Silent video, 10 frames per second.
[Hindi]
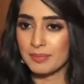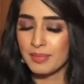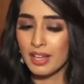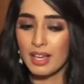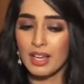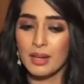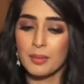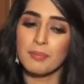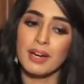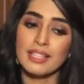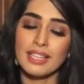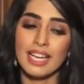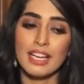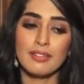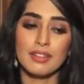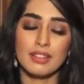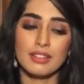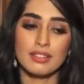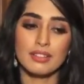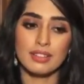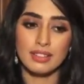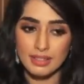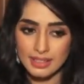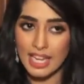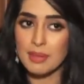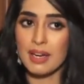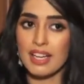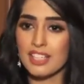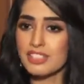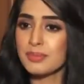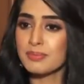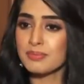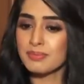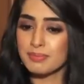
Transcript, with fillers: है बट एक टाइम आया जब